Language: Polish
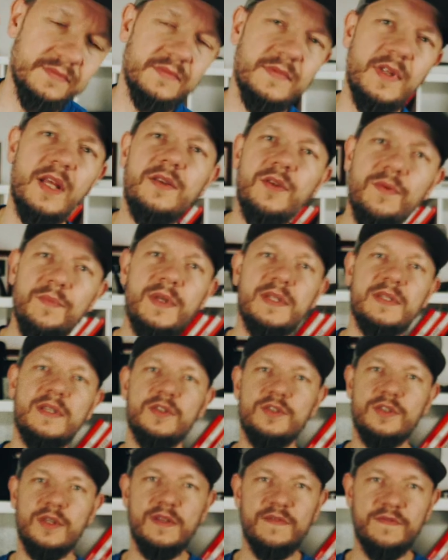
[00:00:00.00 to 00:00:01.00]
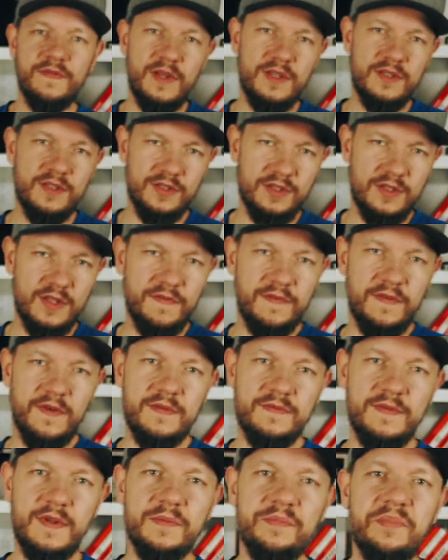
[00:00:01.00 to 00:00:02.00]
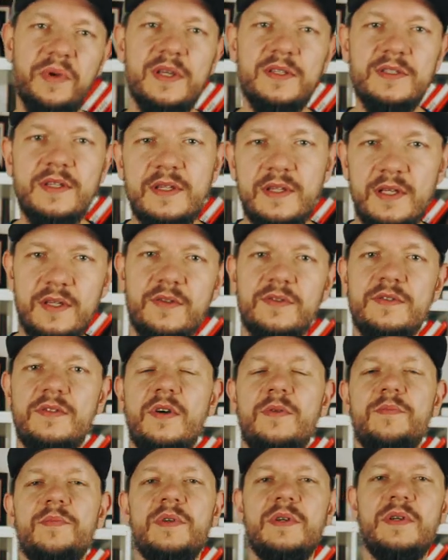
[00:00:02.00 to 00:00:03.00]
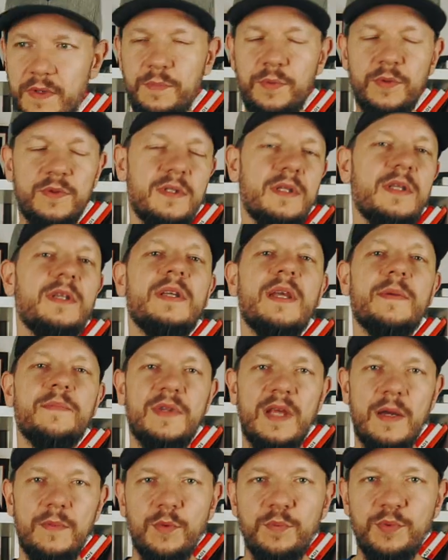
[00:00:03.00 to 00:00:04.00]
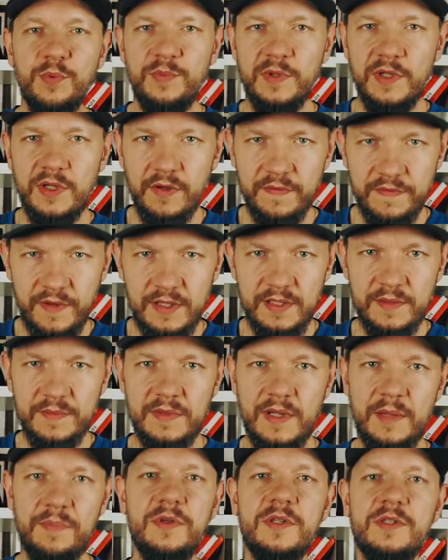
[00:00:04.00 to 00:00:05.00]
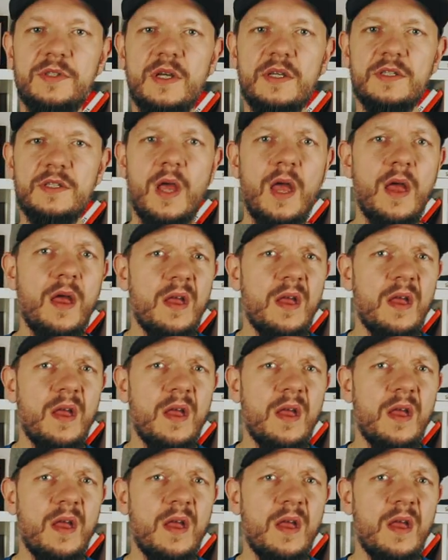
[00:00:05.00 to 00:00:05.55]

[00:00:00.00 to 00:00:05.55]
Natomiast jeżeli wejdziesz na fanpage'a tej osoby i pod linkiem tam opublikowanym napiszesz